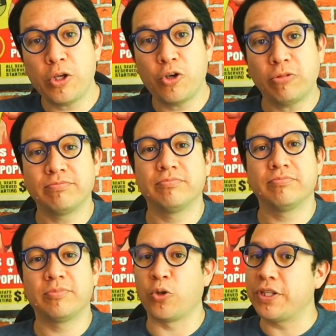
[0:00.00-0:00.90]
yo,
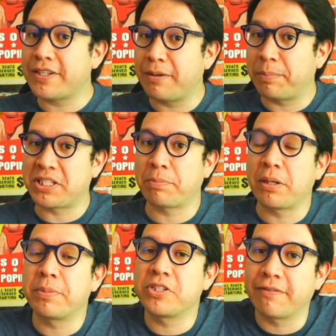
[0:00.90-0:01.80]
lo dice la empresa
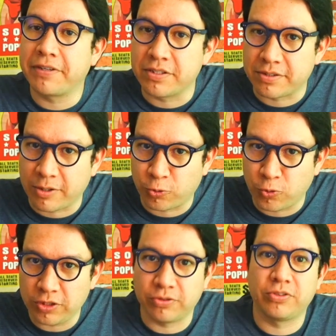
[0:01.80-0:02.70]
Piper Jaffrey de Estados
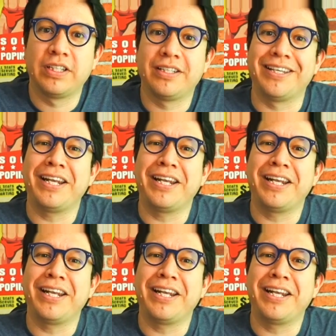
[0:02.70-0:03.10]
Unidos. Y es la